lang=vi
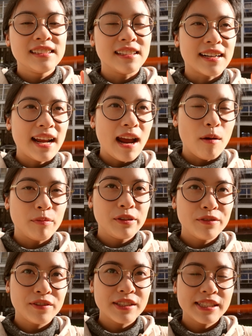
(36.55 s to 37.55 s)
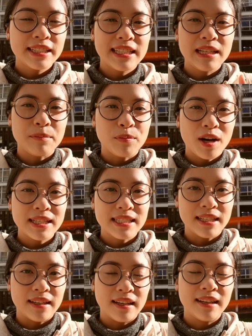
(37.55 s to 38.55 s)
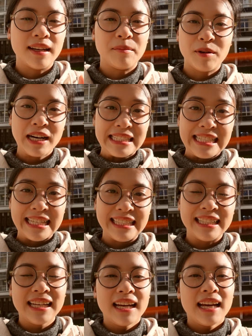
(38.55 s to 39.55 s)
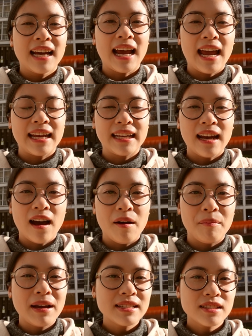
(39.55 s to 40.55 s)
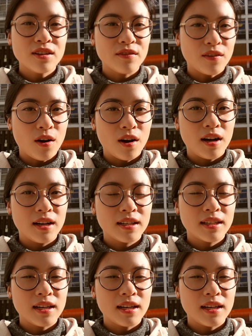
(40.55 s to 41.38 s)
trường đại học University of Brighton. Ngành Master of Art